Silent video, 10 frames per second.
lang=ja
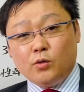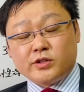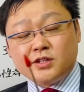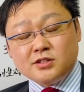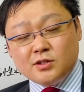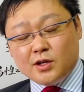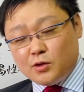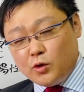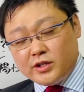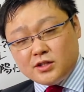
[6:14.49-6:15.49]
私にはね、
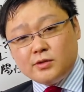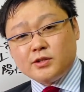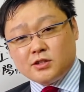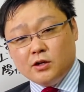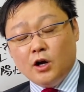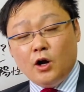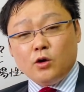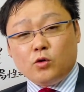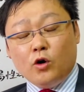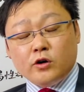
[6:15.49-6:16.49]
こうやって言いましたよ。
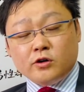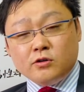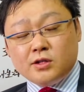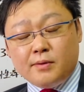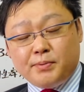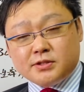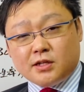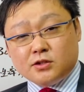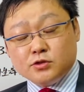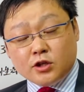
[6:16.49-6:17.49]
公共の電波
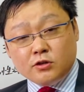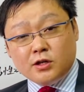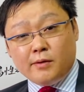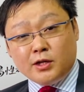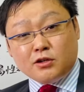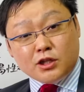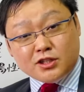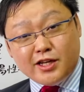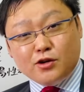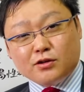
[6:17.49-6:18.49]
使って嘘言うのやめてくだ
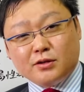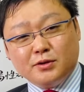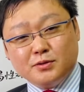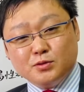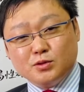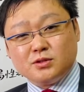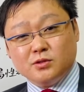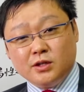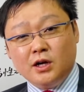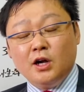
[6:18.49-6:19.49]
さいよっていうふうに言うんです
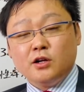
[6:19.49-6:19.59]
よね。